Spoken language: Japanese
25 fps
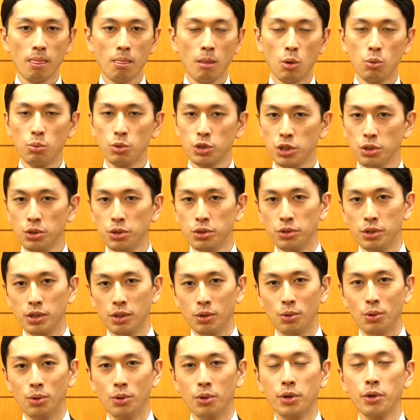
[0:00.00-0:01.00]
まあ面白いので
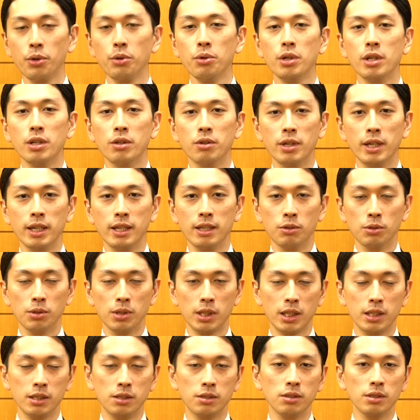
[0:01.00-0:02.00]
こう料理の例を
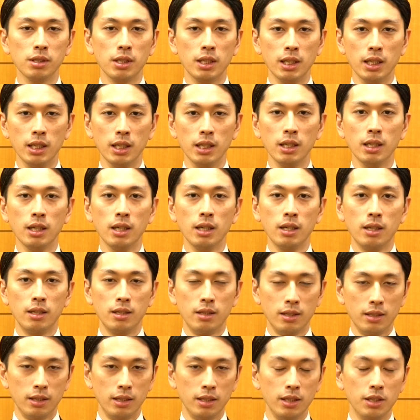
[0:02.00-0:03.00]
引き続き
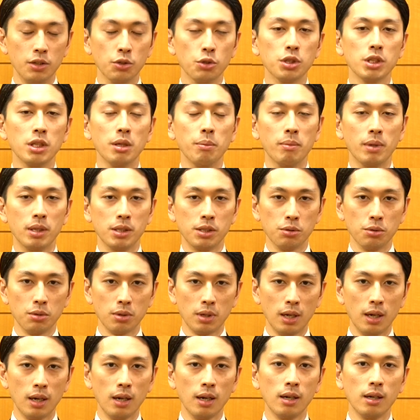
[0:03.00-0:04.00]
引用してみましょう
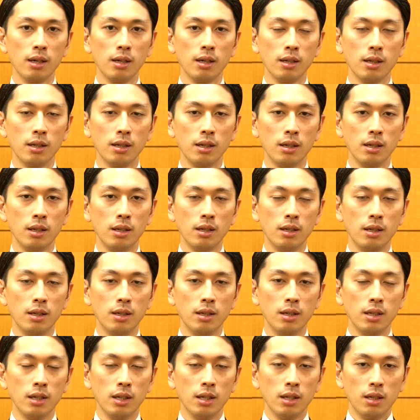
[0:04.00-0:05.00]
か。
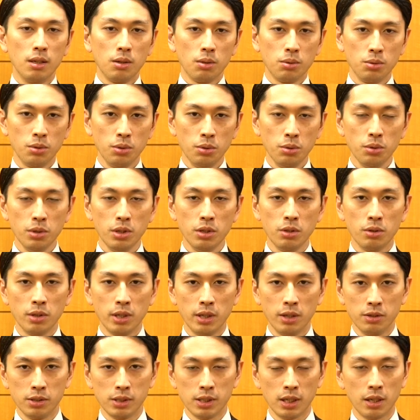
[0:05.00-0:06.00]
この料理の
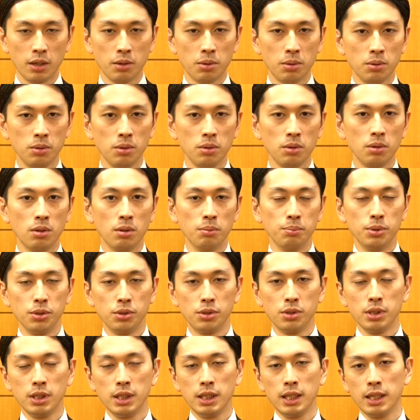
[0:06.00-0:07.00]
例を先ほど
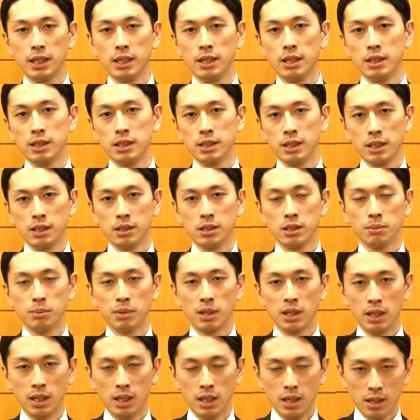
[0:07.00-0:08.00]
物理的な次元つ
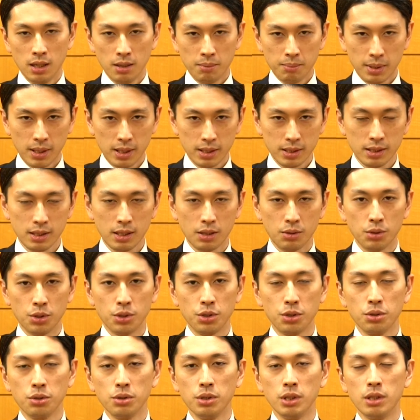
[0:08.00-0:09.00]
まりパスタの
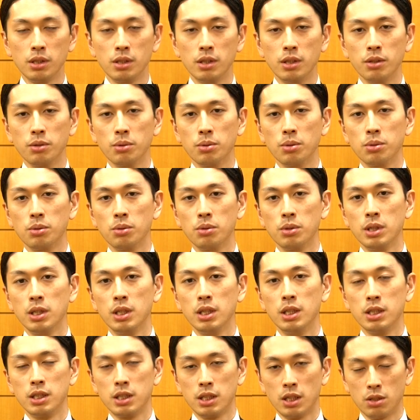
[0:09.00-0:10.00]
種類っていうこと
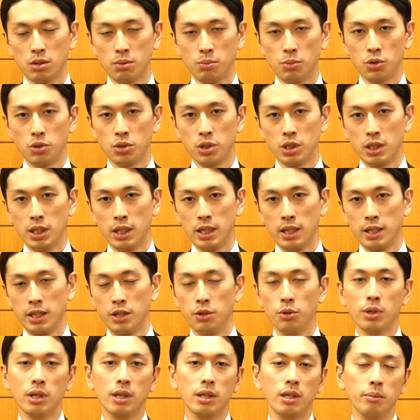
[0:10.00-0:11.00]
に着目して
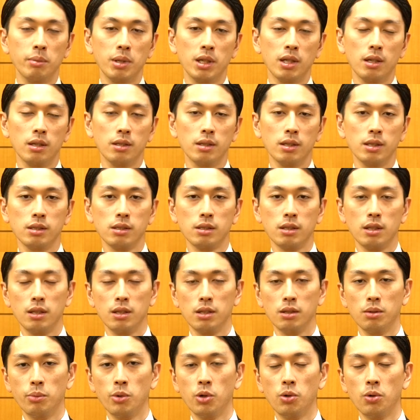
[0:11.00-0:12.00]
広げてみたんですけ
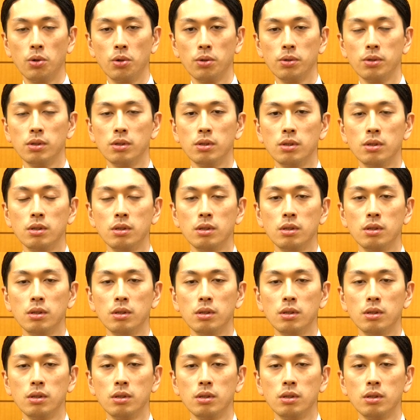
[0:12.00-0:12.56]
れども